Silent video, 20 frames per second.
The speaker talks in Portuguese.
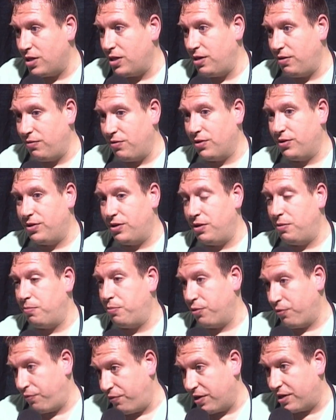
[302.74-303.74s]
a nível de
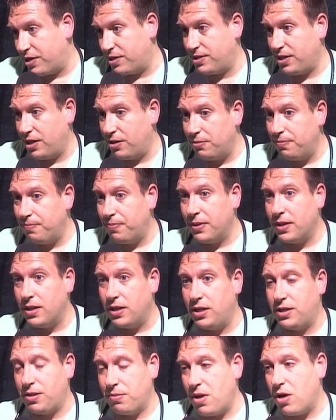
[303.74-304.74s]
profricção
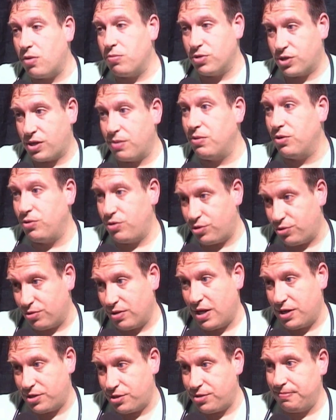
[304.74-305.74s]
e também algumas queimaduras
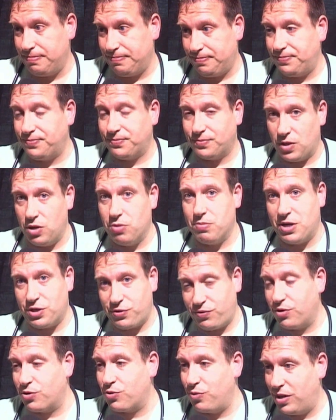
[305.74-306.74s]
solares é o
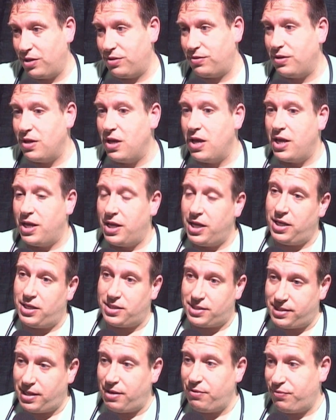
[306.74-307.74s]
mais frequente,
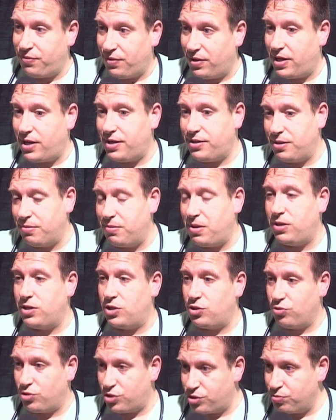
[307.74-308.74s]
e, sem falar também
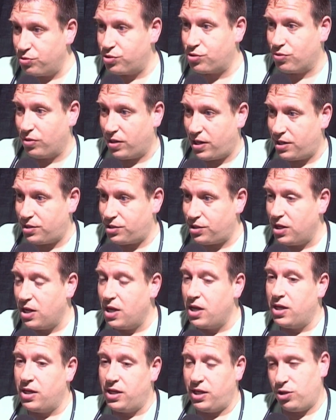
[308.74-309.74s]
das dores musculares,
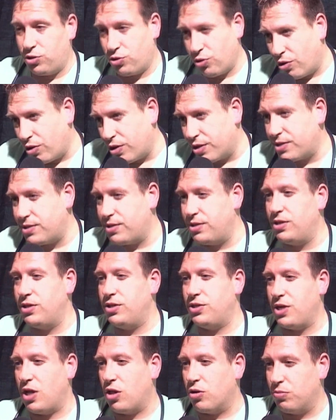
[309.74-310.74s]

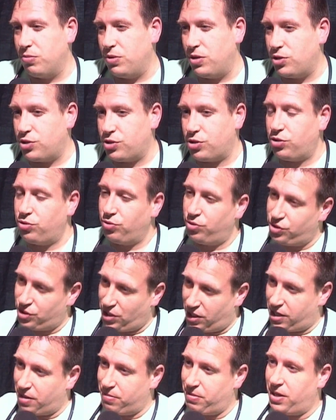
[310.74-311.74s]
entorces, algumas rupturas
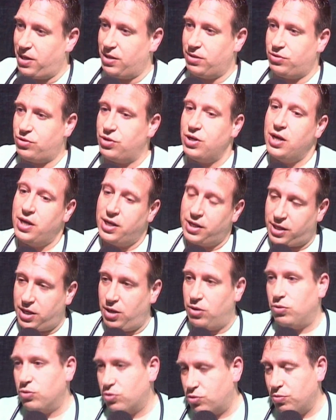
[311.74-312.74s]
de ligamentos,
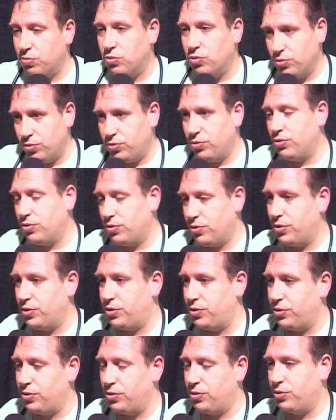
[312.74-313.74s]
que é o comum do,
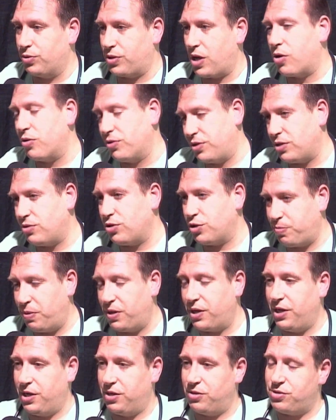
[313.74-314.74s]
do, do, que acontece aos
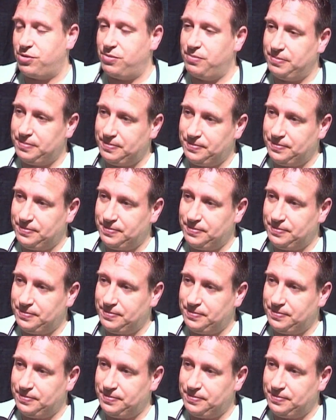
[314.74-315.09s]
peregrinos.